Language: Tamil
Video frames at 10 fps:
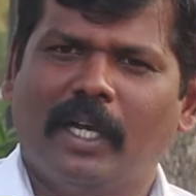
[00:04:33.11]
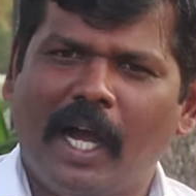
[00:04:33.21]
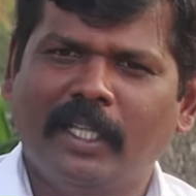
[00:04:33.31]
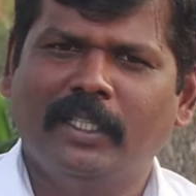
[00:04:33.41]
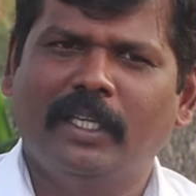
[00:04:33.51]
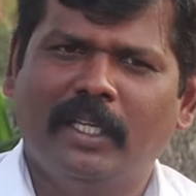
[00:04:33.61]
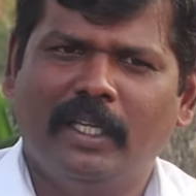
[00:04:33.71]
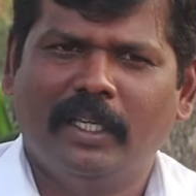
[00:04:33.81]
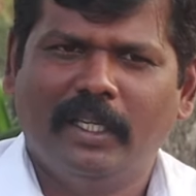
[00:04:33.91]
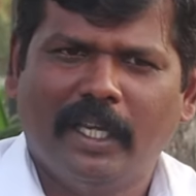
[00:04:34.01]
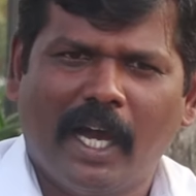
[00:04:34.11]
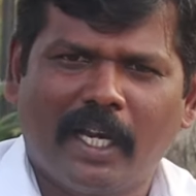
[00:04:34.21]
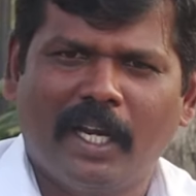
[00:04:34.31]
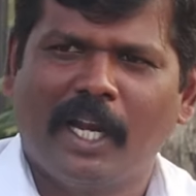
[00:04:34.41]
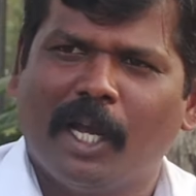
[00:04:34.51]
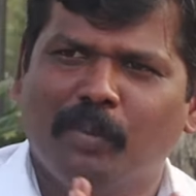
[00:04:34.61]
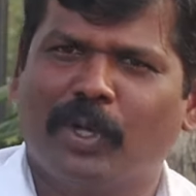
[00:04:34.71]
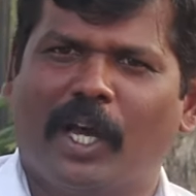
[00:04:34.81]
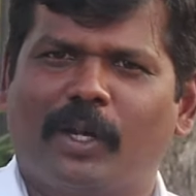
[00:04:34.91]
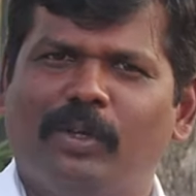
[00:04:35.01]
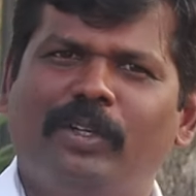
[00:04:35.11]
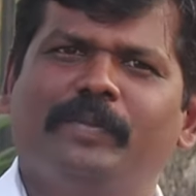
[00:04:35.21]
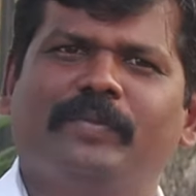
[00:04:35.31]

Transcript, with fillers: காந்தி யாரெல்லாம் நம்புறாரோ